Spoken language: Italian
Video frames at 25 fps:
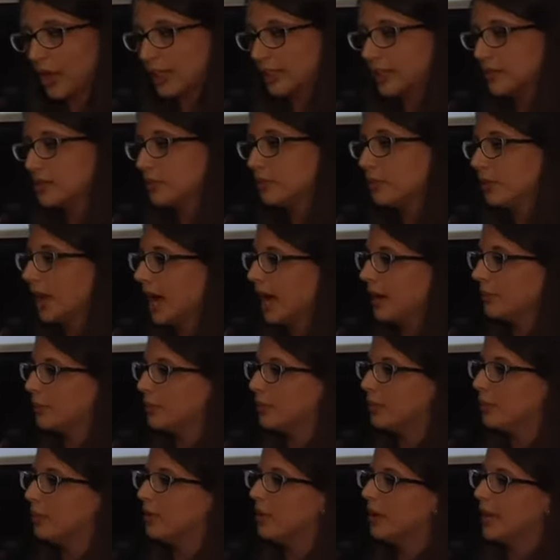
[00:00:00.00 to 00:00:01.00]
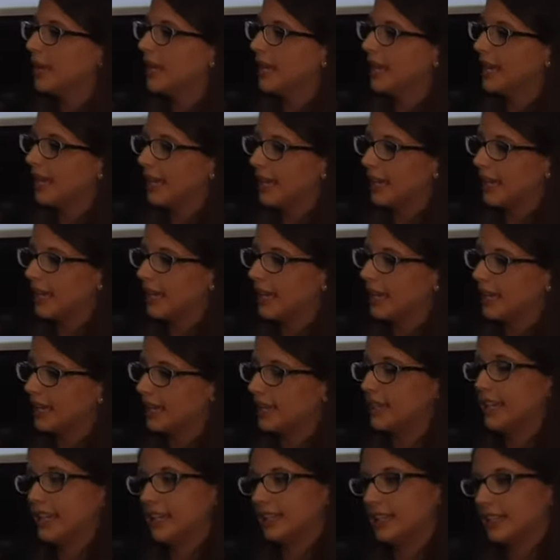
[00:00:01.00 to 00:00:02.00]
ad Esculapio e
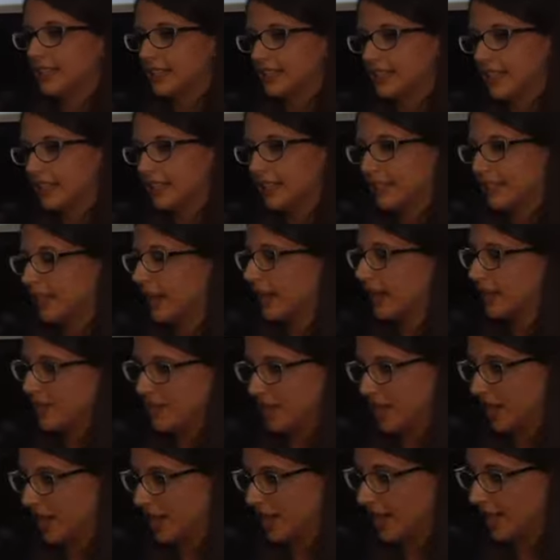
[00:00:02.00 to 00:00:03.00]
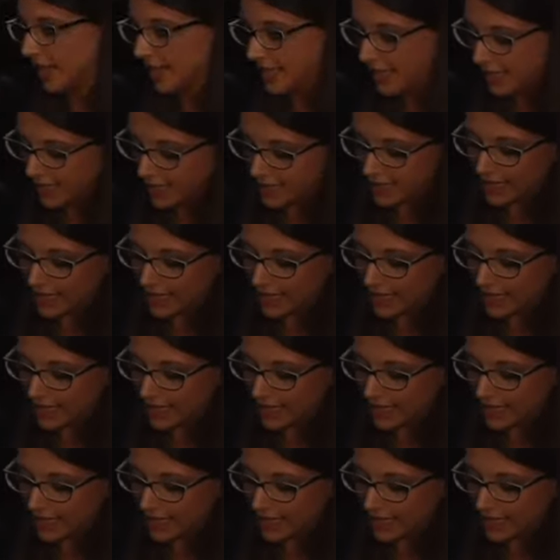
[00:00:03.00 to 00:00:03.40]
alla dea della sanità Igea.